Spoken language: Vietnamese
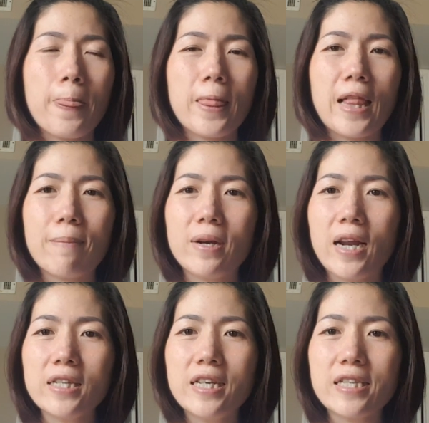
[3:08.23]
là mình
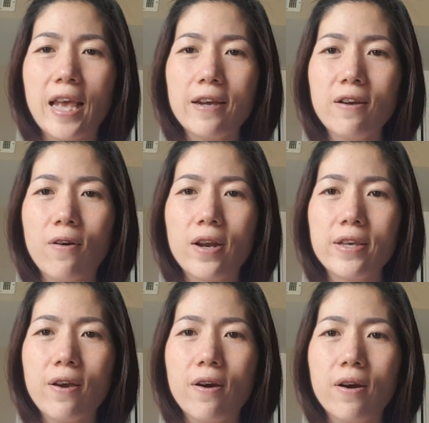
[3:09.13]
đã chia sẻ rồi là
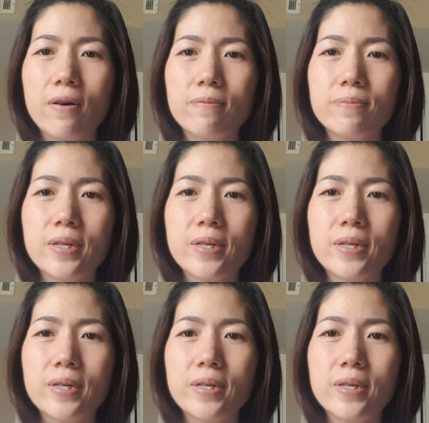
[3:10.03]
do